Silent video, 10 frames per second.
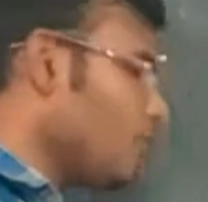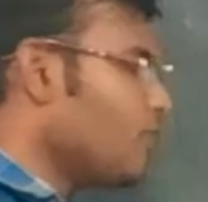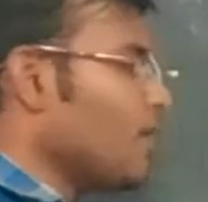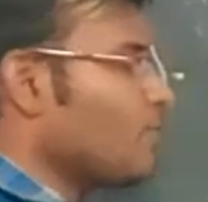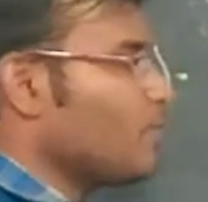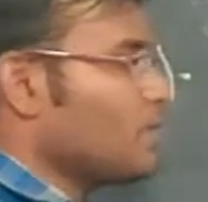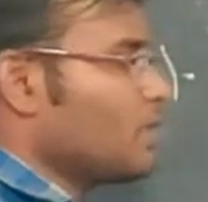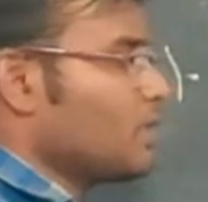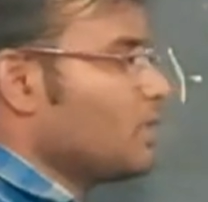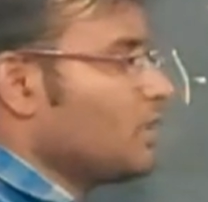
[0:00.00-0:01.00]
ऑफ फाइव
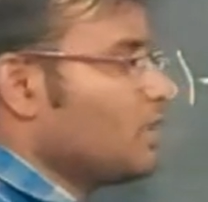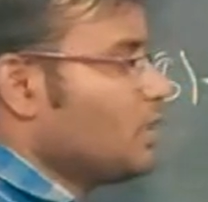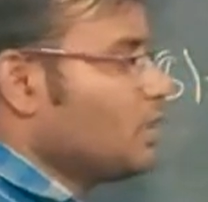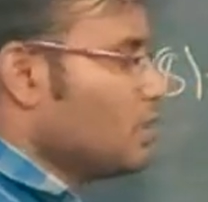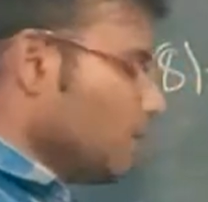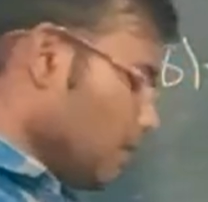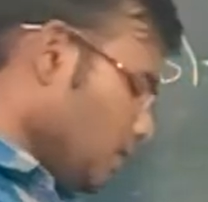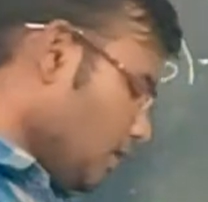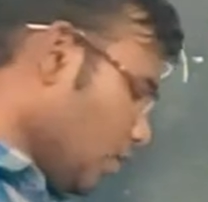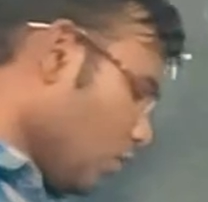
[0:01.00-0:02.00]
मीटर
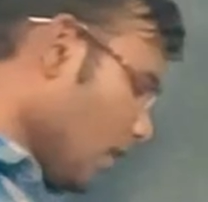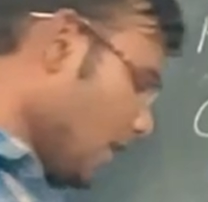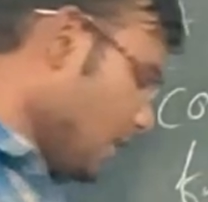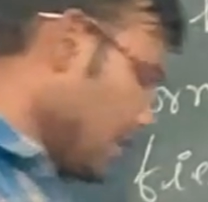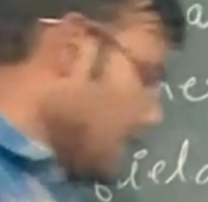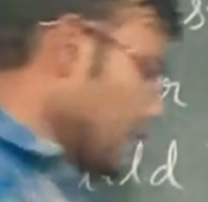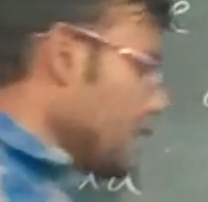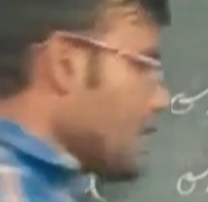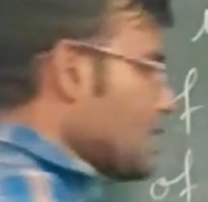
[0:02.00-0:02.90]
देखो क्या कह रहा है कि